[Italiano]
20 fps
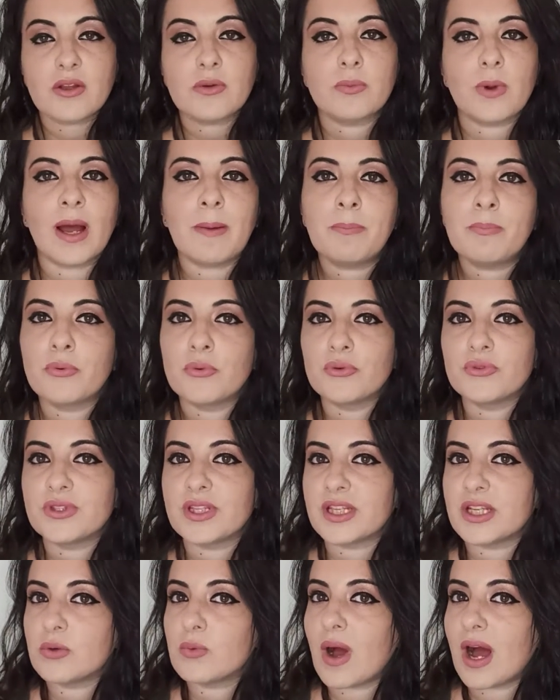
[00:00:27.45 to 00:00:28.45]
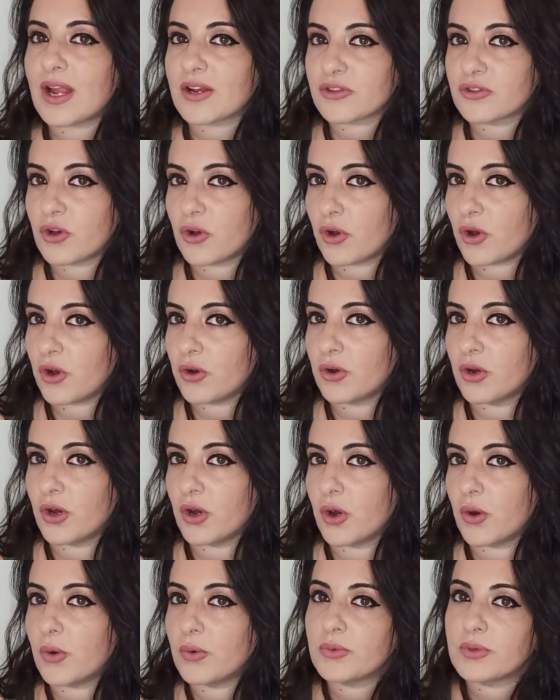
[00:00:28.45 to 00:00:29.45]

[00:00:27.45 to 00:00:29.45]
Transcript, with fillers: appunti riguardo uh,